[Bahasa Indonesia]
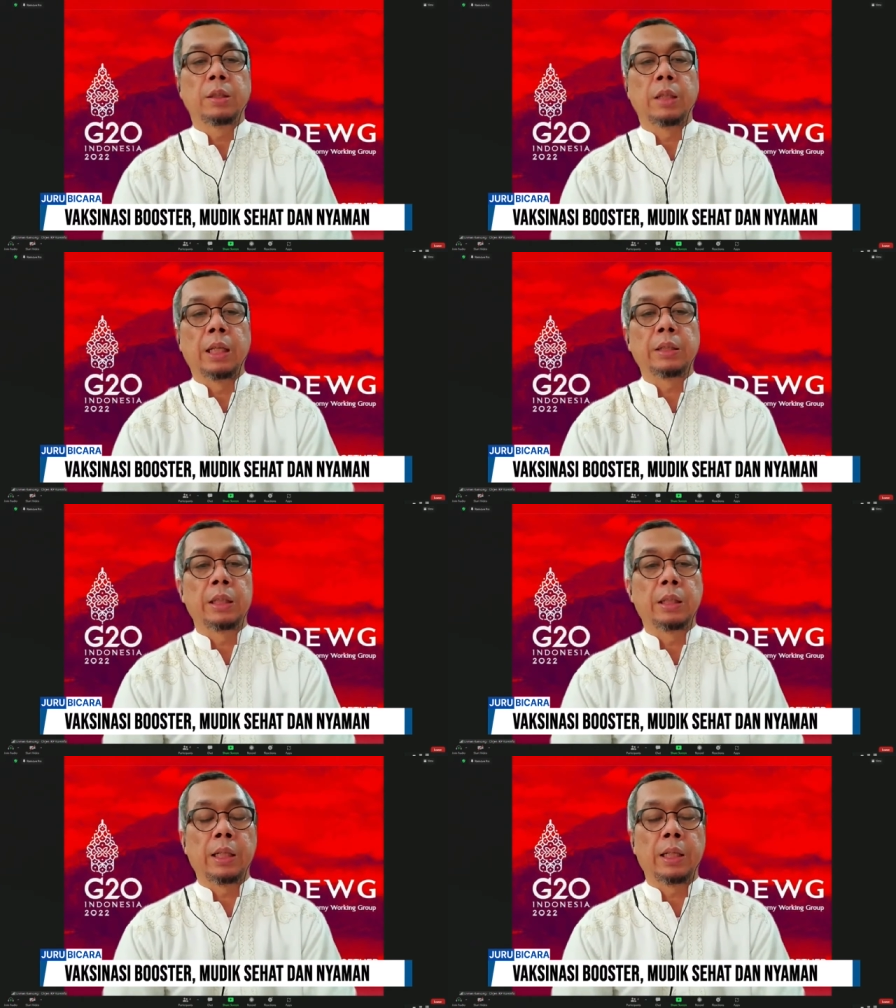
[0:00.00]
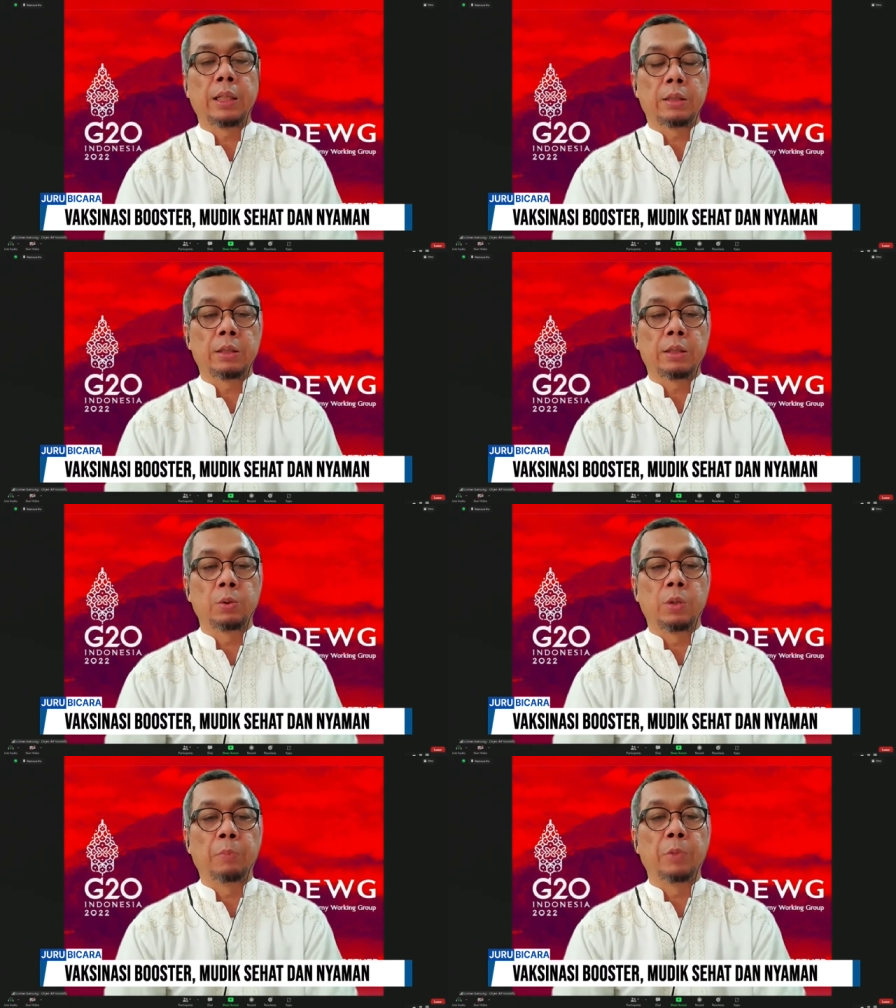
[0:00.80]
dan kita
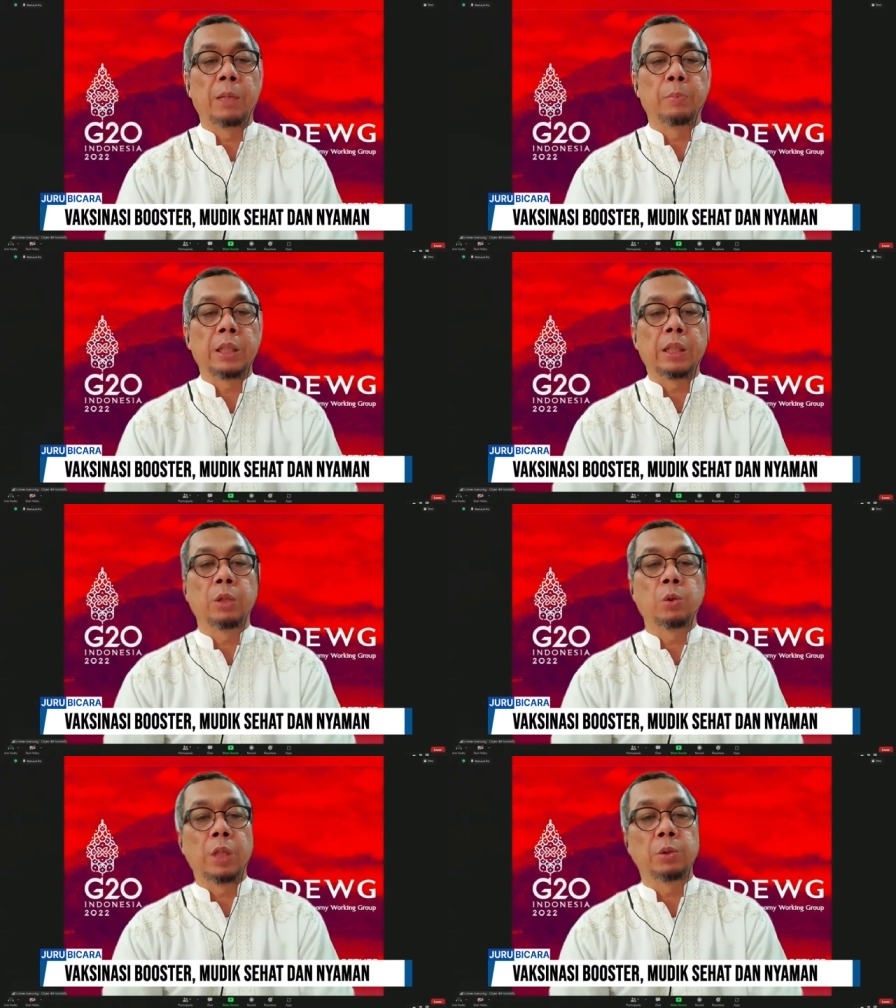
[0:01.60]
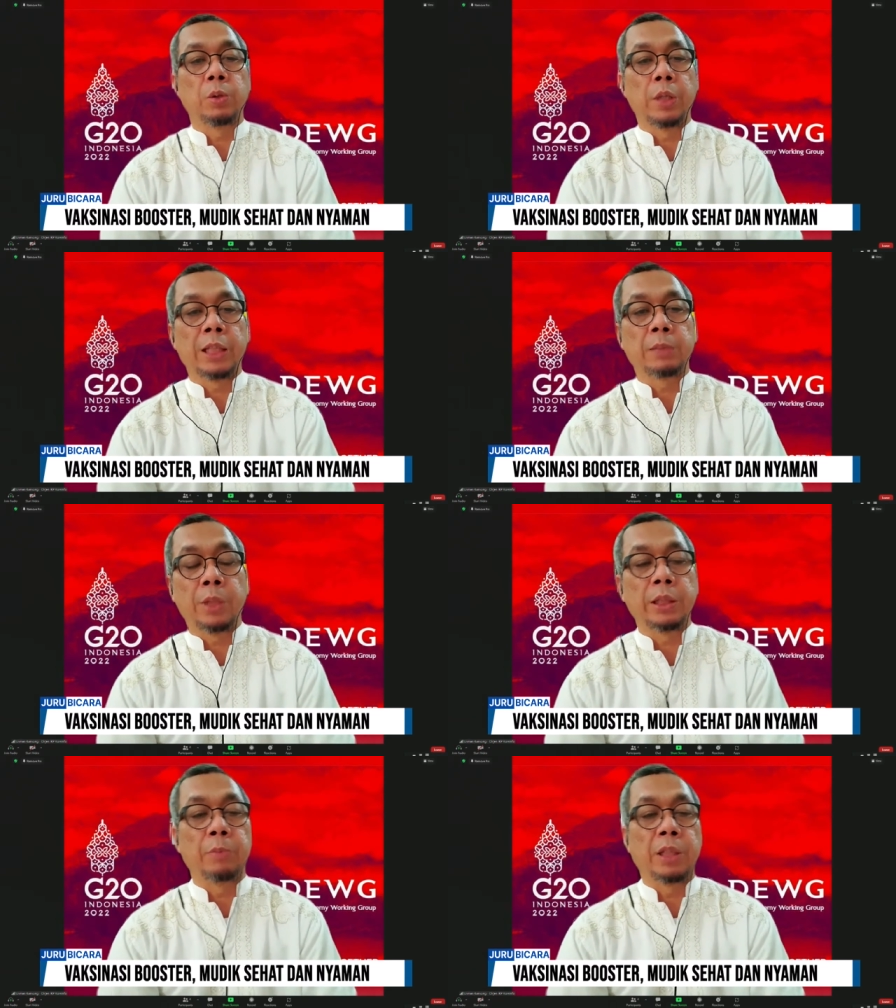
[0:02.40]
sudah mendapatkan tugas-tugas
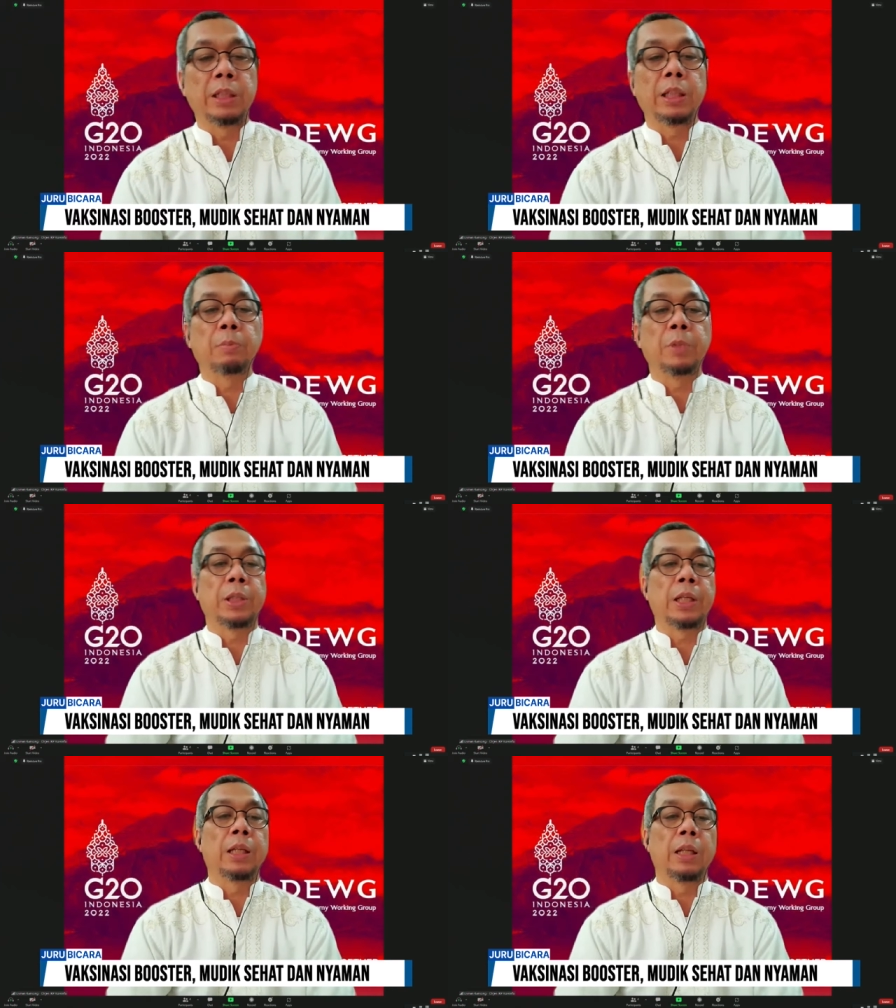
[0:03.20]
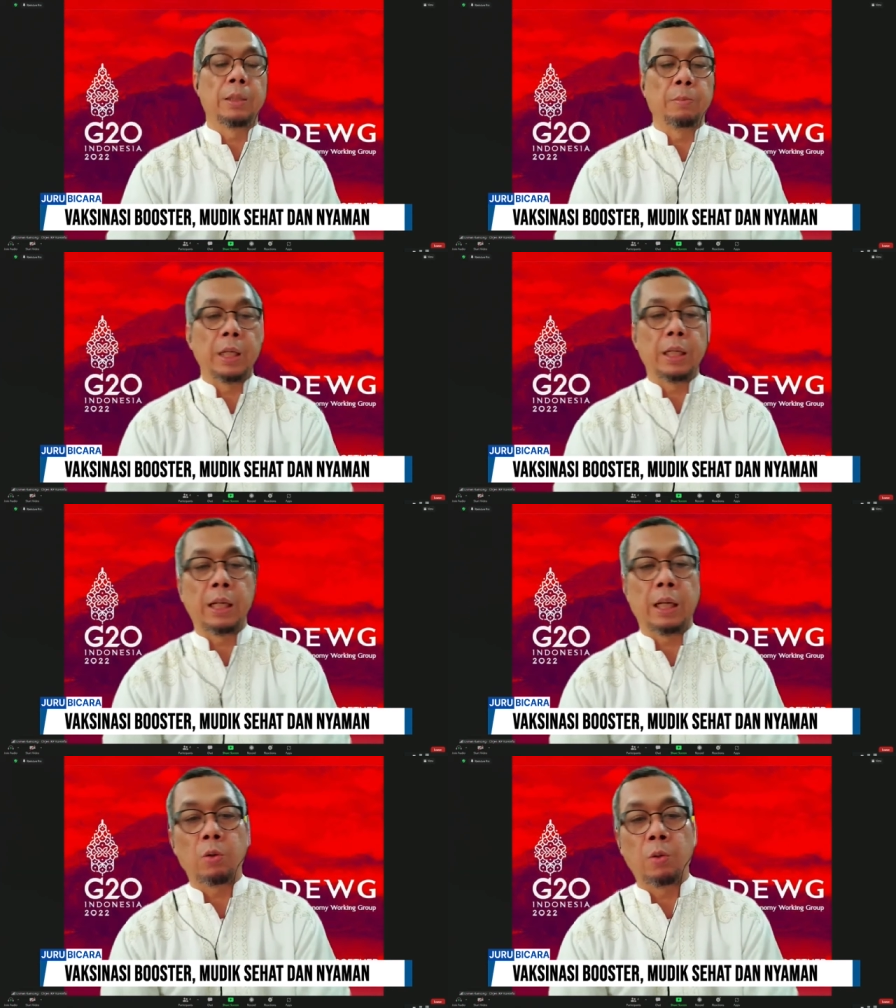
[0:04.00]
masing-masing kementerian dan
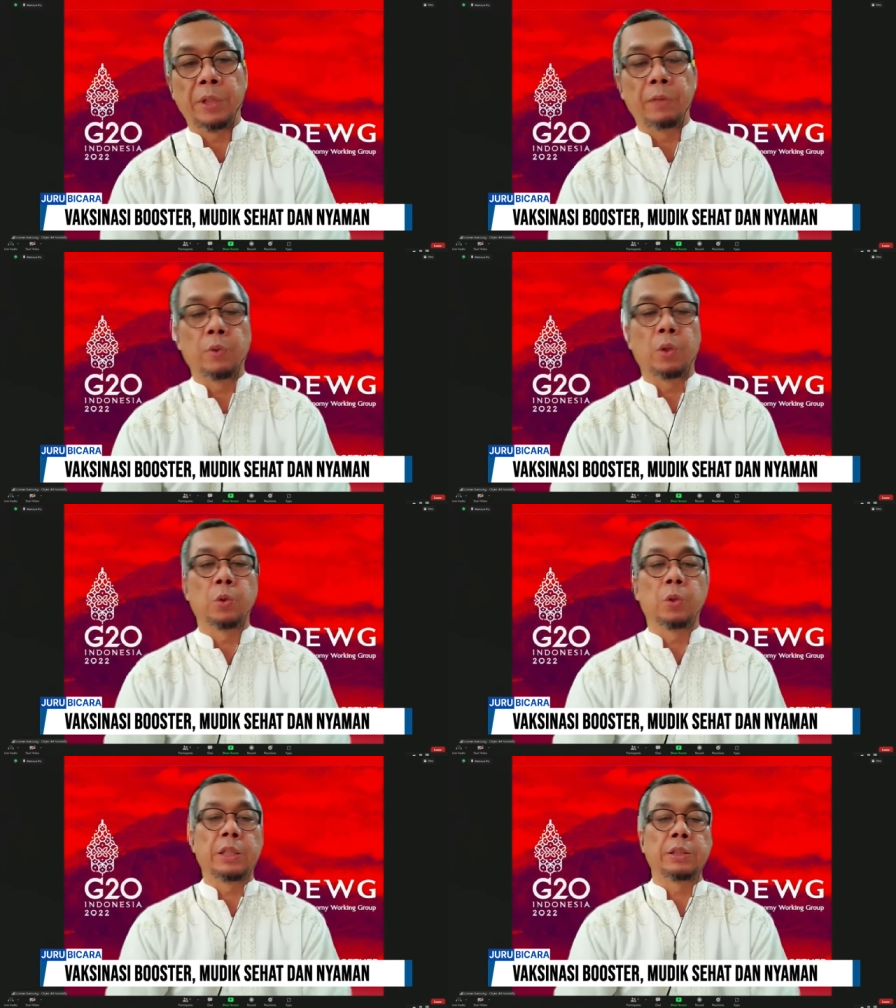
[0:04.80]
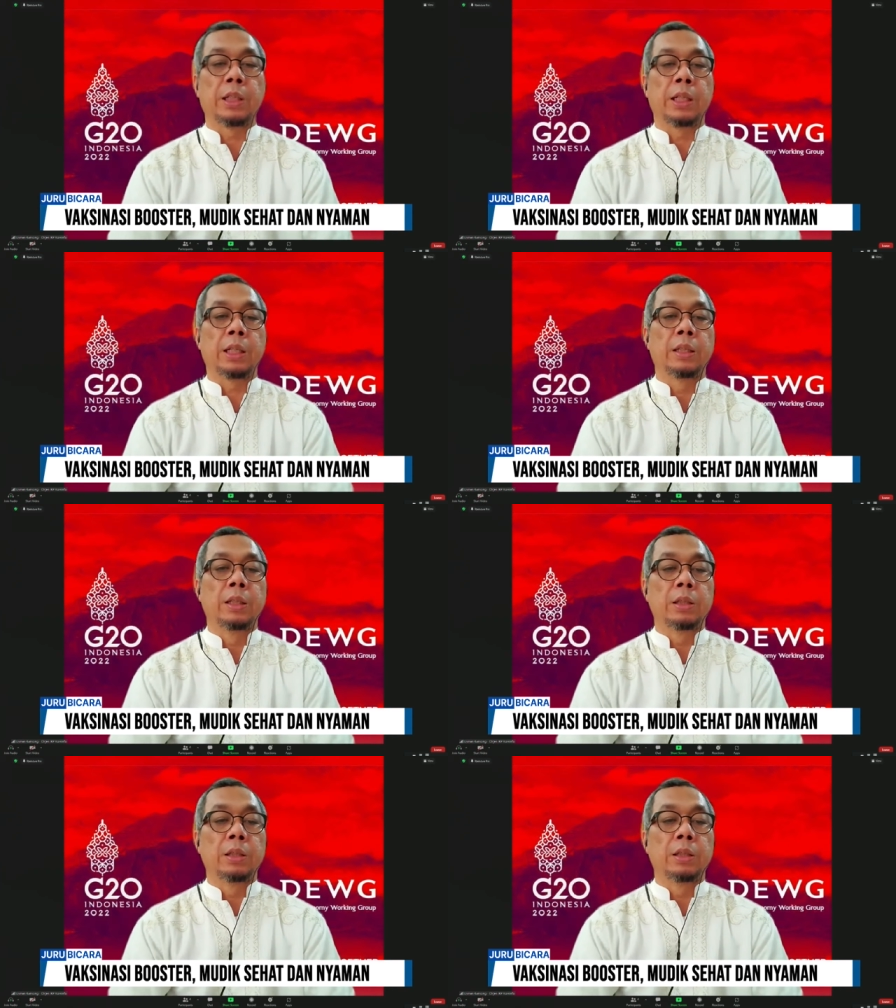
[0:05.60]
lembaga Kominfo tugasnya